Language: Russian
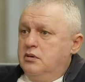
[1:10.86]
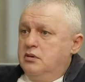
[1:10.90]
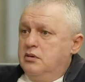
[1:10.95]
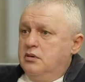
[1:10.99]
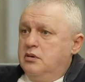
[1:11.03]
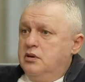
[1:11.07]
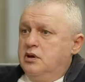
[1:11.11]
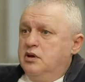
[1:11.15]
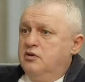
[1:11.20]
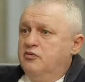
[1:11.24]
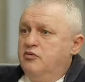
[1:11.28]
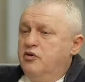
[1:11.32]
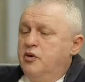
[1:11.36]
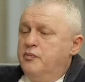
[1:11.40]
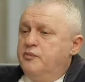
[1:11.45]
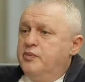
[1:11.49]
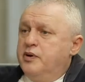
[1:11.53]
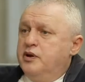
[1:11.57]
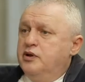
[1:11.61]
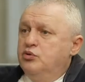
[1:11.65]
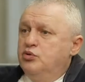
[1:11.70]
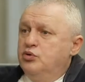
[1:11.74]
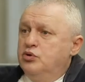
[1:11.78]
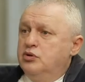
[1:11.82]
Попросил. его
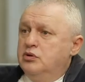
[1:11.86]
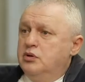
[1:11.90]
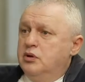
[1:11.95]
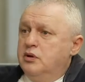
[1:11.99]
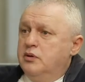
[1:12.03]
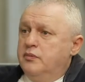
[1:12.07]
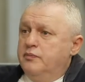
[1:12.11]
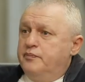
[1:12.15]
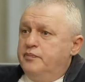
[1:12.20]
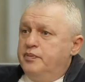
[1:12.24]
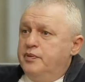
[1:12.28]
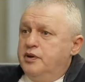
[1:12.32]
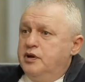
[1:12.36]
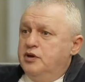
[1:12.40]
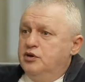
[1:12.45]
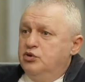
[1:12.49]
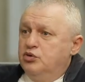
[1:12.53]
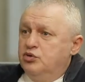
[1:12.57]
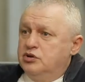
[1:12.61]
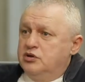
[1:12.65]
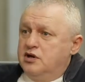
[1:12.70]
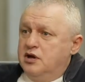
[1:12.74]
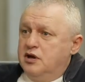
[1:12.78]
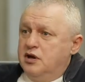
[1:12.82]
принуд,
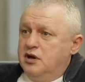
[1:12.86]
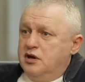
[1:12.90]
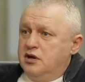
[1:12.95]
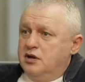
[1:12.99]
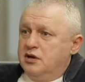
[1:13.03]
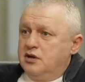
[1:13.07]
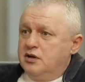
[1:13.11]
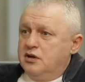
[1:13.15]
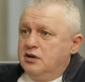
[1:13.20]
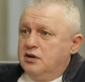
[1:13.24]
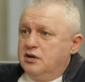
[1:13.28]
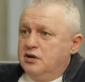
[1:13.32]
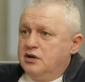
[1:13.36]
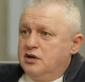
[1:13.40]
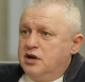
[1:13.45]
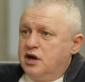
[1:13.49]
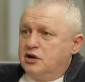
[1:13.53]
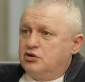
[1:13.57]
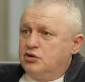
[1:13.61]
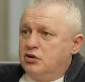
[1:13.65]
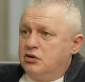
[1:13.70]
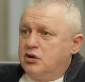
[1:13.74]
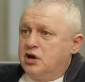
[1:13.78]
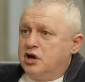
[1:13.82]
принудили, принудили, як
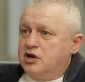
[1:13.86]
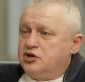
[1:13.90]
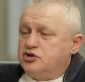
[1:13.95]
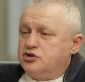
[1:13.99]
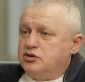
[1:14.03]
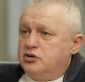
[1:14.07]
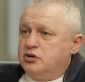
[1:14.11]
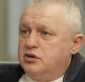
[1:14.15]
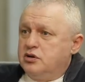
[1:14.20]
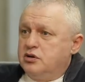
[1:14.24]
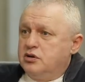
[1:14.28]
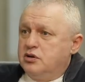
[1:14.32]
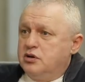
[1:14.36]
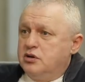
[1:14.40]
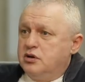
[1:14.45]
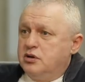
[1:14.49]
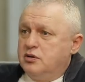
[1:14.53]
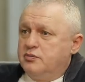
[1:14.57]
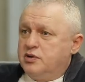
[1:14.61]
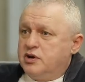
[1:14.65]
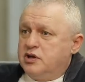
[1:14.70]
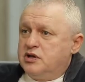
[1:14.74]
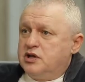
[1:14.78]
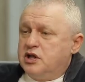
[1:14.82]
то кажуть,
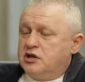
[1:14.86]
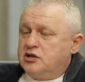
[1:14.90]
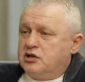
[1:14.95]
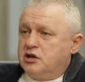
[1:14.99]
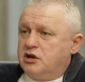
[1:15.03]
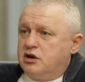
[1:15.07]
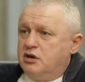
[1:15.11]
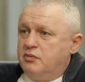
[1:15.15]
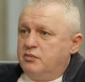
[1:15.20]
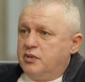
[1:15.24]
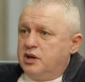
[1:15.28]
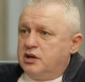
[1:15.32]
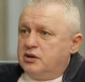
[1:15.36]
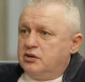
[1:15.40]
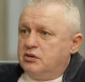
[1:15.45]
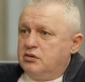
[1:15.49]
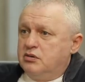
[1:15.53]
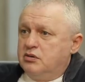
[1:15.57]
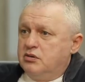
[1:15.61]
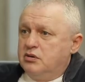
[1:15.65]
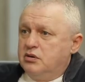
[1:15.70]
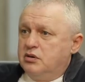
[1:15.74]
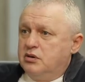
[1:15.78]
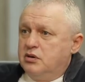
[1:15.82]
продати команду.
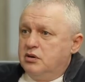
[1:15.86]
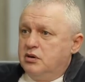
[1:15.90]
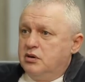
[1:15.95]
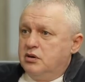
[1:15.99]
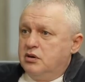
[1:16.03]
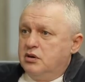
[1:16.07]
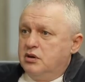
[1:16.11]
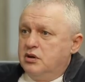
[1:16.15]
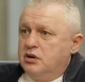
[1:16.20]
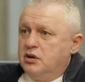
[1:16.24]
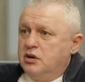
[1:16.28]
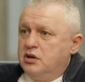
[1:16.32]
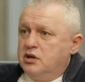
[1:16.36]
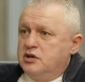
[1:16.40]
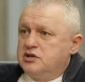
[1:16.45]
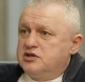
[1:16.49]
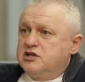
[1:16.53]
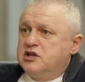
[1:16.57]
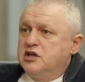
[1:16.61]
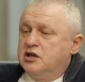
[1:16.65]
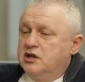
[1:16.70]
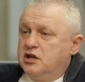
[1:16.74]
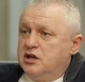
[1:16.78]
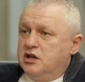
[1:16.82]
Схилили.
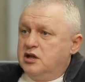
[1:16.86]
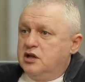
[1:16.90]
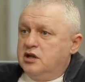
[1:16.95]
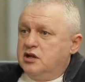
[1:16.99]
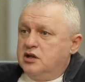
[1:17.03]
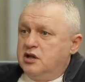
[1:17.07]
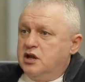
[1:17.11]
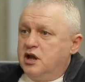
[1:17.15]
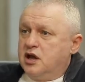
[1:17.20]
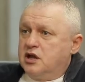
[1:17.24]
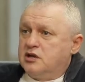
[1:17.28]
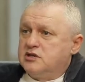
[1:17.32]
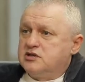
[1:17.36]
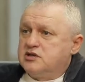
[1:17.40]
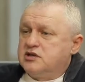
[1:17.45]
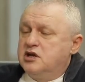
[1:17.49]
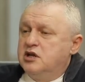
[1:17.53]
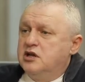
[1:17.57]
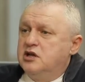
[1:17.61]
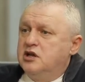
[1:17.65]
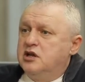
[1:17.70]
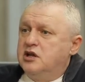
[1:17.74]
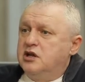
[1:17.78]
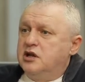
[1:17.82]
Схилили, Да,
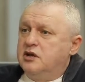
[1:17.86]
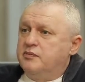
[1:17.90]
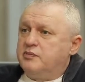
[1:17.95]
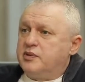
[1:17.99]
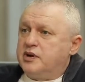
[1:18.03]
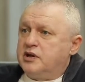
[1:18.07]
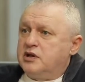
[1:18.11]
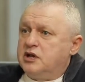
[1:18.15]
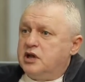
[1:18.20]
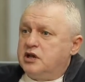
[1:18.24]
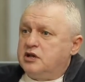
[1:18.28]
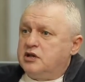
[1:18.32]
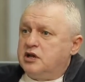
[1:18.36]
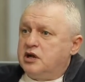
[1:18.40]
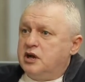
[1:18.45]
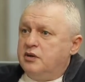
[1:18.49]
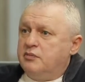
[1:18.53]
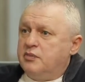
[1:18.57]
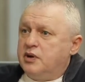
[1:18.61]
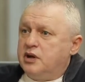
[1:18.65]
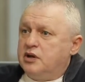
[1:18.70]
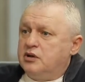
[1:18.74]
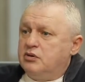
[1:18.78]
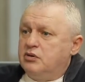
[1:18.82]
схилили продати
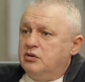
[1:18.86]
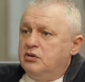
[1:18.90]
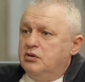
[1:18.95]
команду.